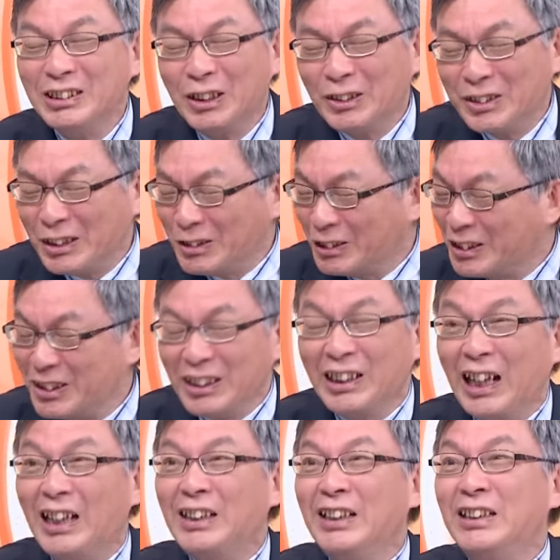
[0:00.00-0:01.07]
有这种震
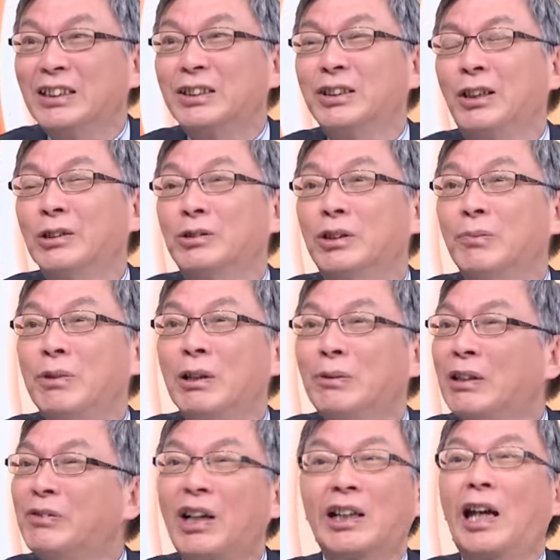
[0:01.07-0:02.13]
撼力的效果，没有
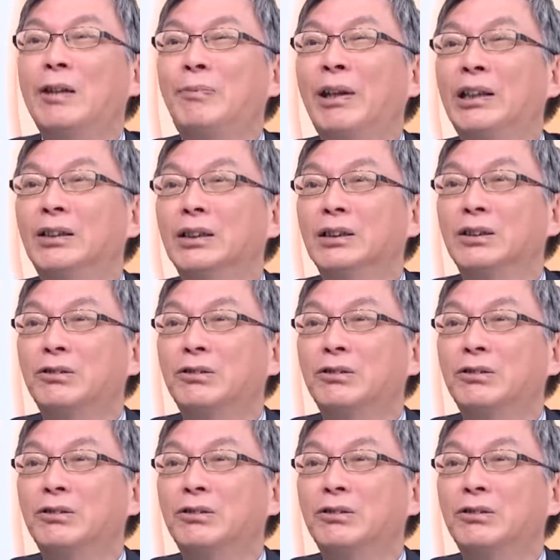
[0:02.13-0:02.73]
办法改变。